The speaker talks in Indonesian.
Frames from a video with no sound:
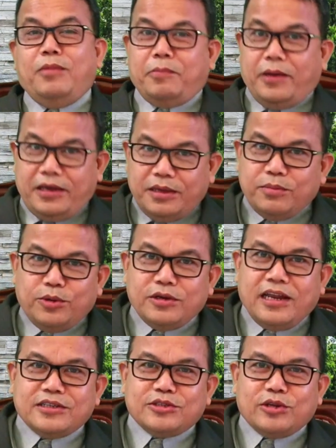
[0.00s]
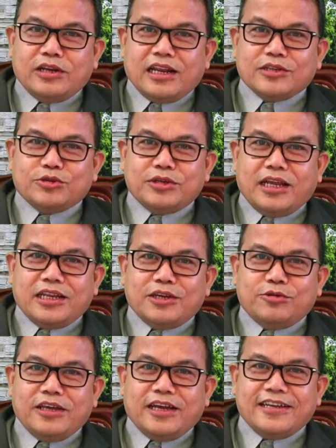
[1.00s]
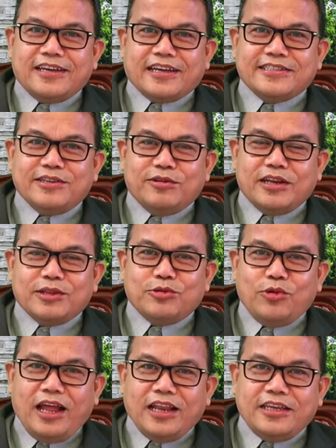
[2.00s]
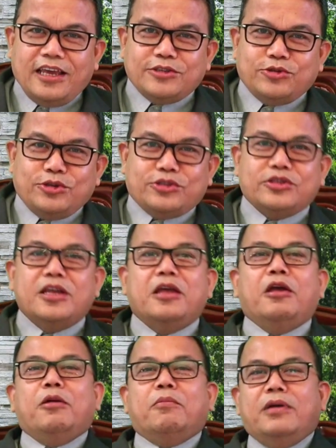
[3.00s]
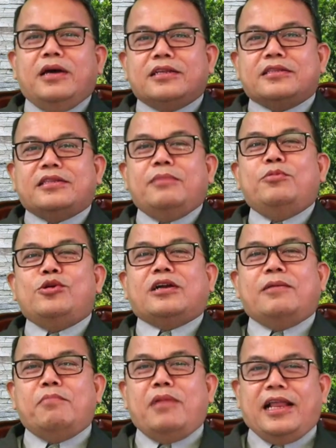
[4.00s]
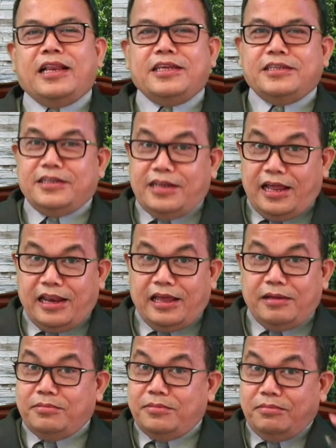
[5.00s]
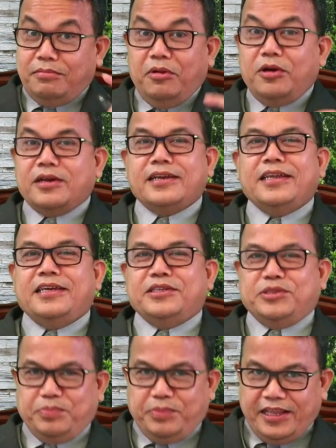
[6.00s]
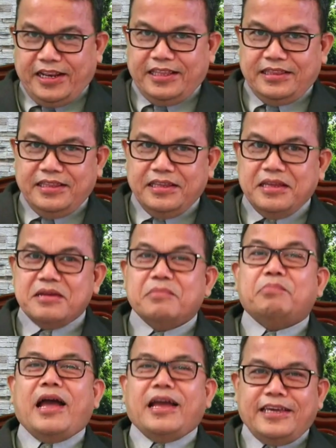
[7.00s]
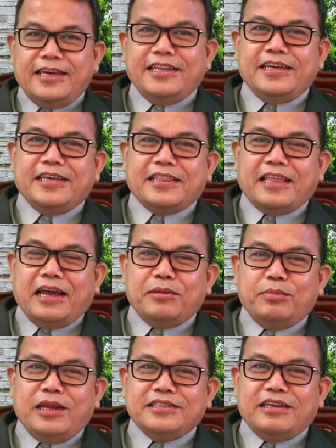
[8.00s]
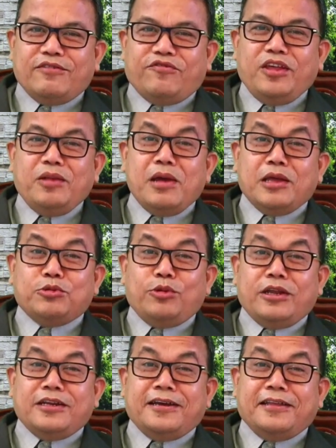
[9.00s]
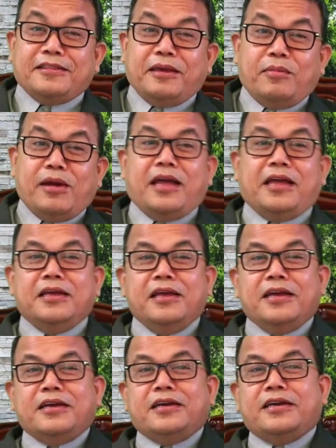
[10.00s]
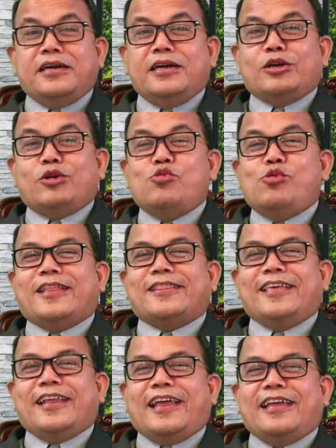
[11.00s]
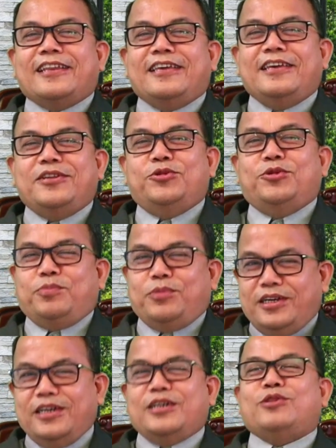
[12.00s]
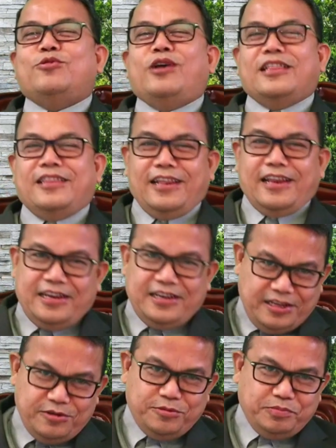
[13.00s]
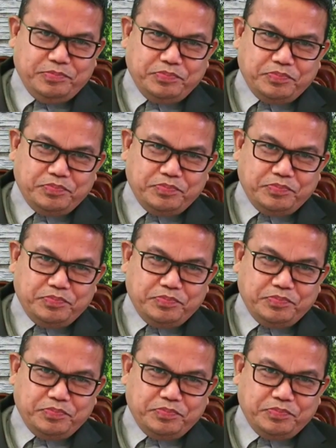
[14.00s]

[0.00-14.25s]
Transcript: Bapak Ibu dan saudara-saudariku yang dikasih oleh Tuhan Yesus. Bertemu kembali di dalam Morning Spirit. Pagi ini kita akan belajar firman Tuhan dengan tema kekhawatiran hidup, kekhawatiran hidup.